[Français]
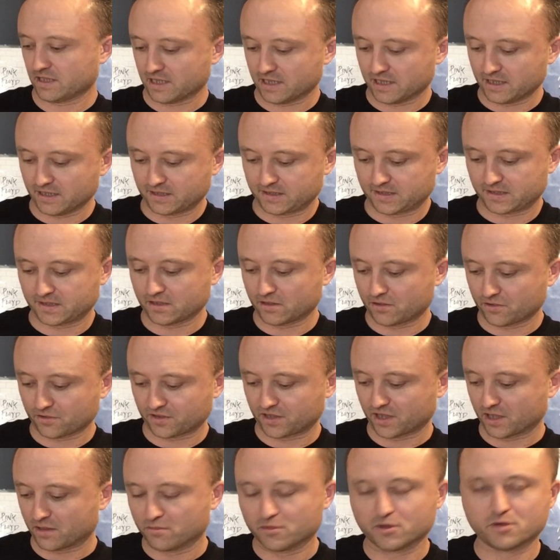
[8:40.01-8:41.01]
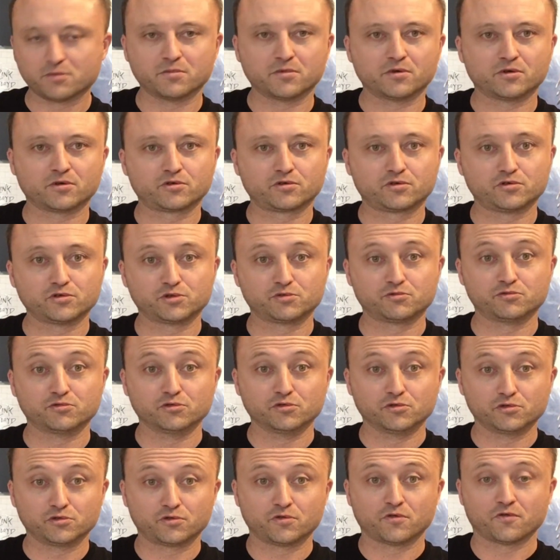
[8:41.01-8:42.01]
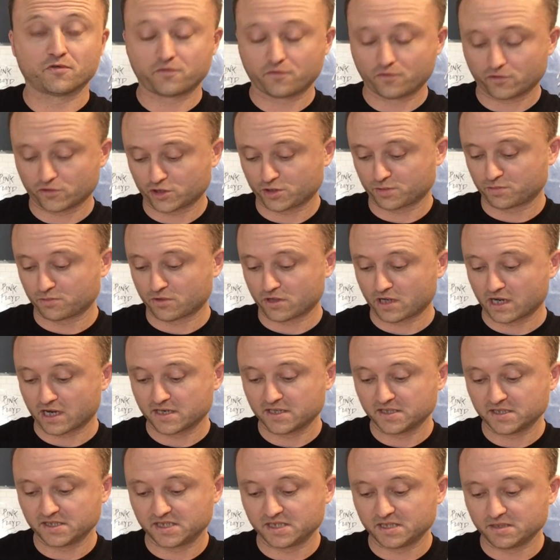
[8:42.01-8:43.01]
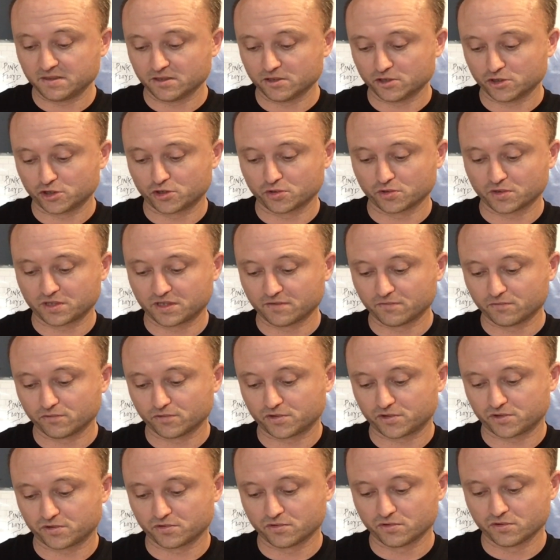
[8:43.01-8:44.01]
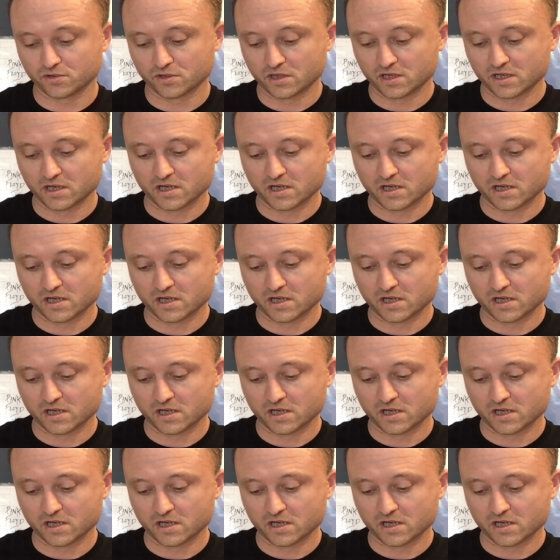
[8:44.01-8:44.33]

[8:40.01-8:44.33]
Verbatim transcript: Excellent album que je Franchement, allez-y, jetez-vous dessus.